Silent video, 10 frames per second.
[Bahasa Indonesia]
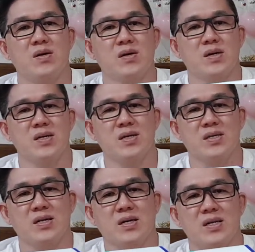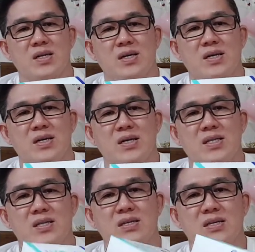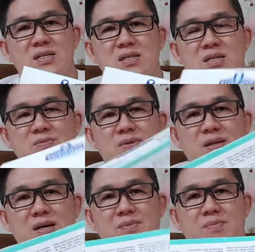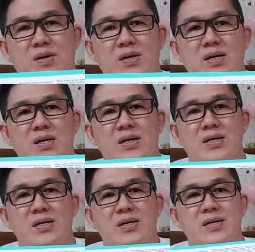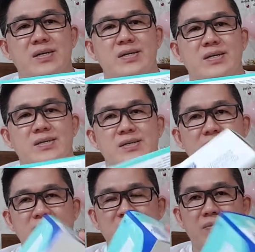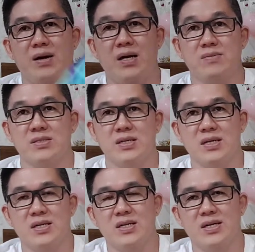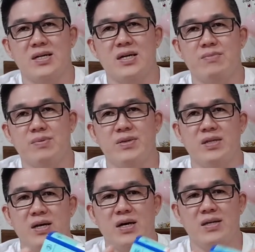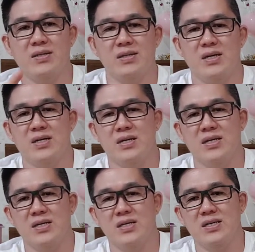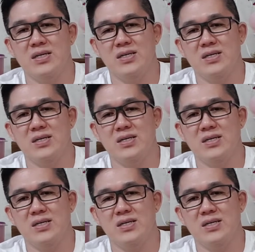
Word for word: oke kita akan lihat isinya seperti apa ini saya bahas hari ini karena ada permintaan dari